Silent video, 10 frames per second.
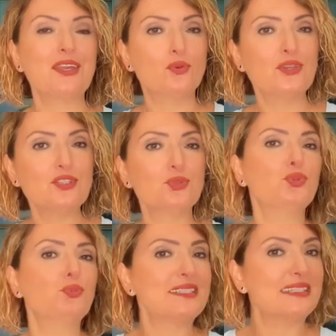Güneş
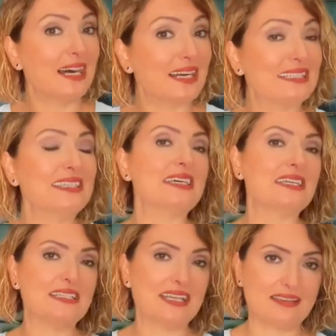tutulması Aralık
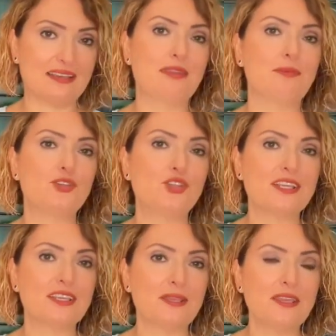ayını
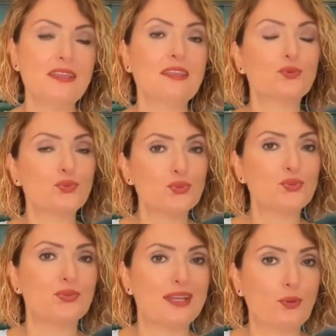etkileyebileceği gibi uzun
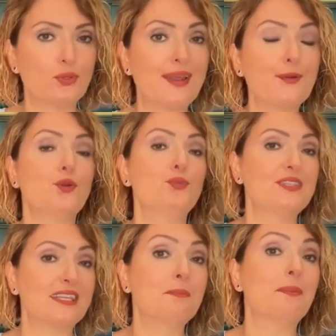süreli olarak
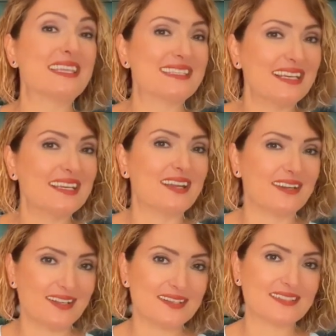önümüzdeki Mayıs'a
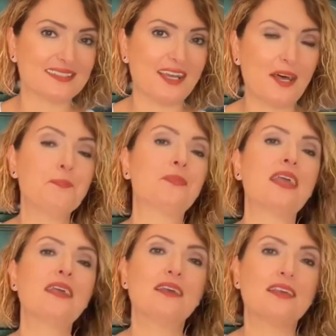kadar da aslında
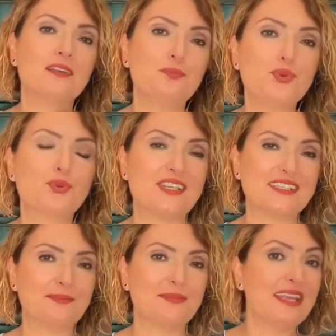e, büyük
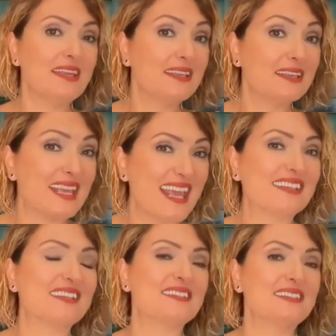resimde
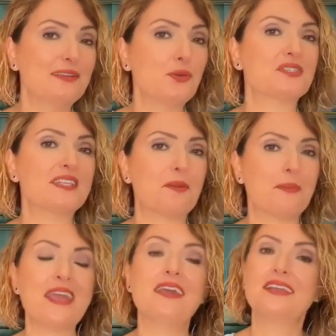etkisini
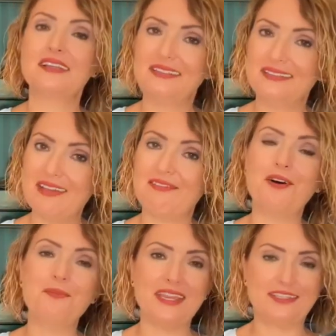göstermeye
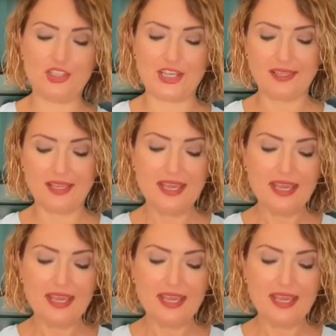devam edecek.